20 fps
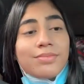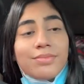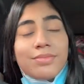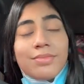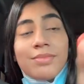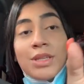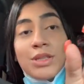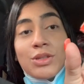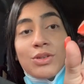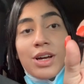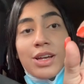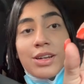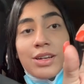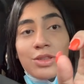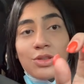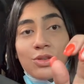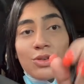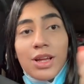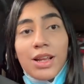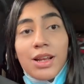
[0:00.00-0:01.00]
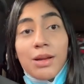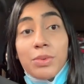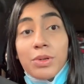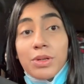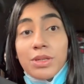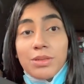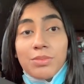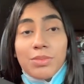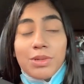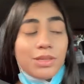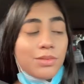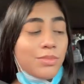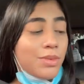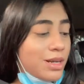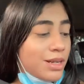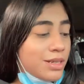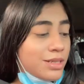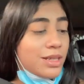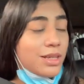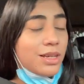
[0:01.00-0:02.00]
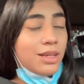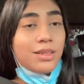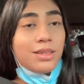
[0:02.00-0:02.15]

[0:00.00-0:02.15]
me toca retoque la próxima semana, ya